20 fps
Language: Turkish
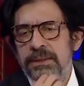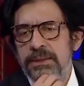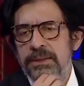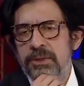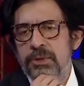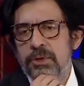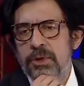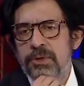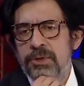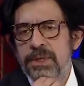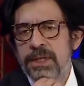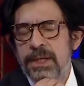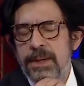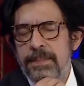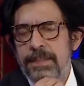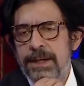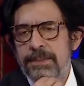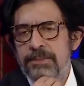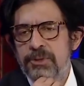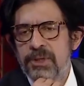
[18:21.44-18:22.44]
şarkının
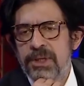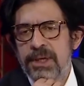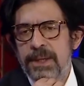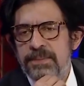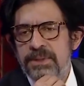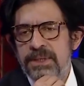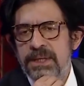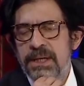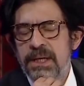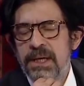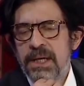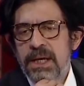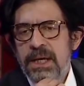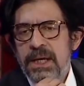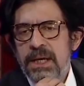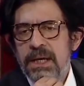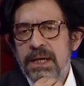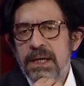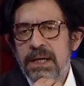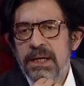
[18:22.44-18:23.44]
sözlerine bakmıştık. Hepsi
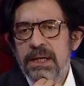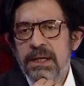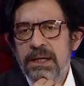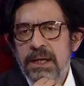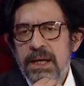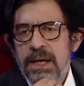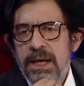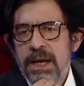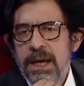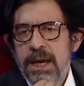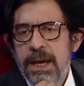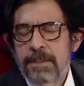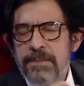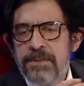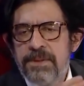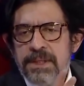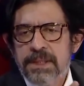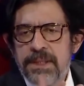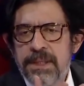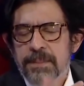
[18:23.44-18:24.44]
e,
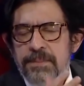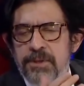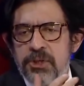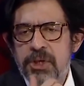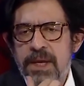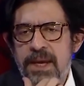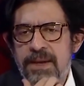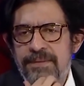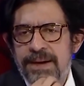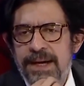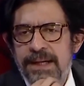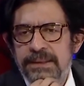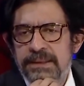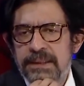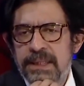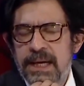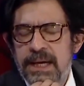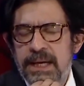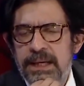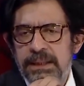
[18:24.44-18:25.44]
hepsinde bir şey
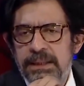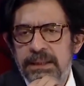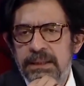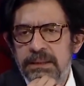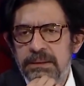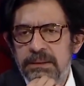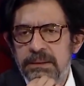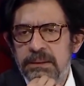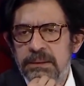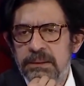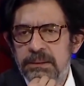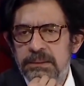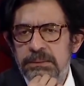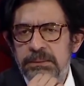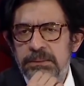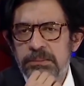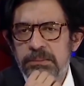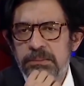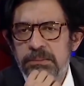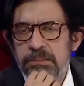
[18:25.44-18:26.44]
vardı yani. E,
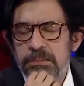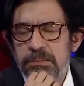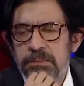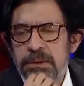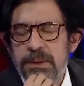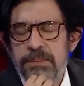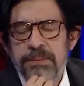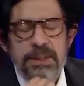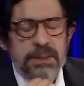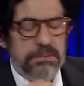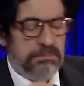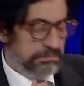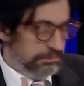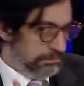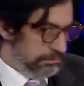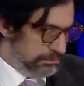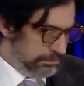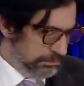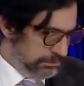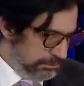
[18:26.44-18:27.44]
ne bileyim.
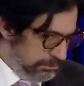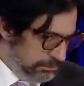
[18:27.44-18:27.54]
